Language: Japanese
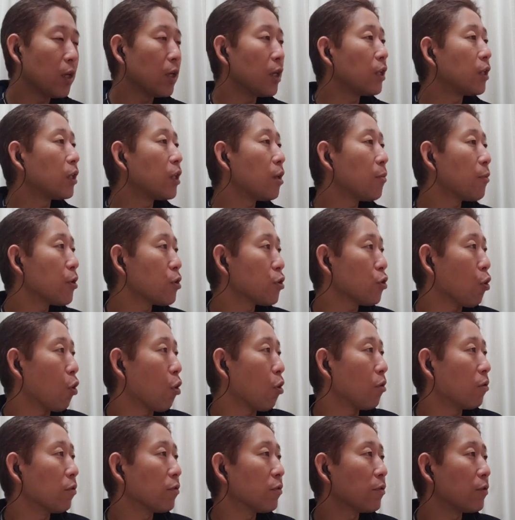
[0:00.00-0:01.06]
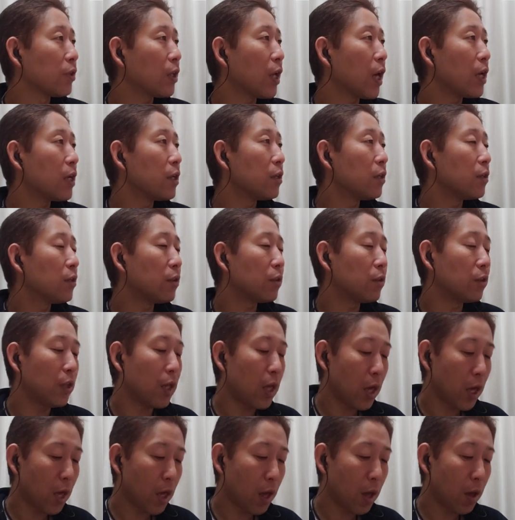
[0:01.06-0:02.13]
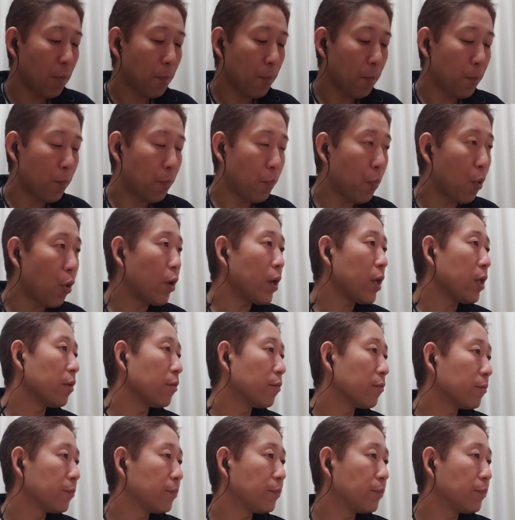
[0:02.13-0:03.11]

行ってみましょう。再生、ポコリン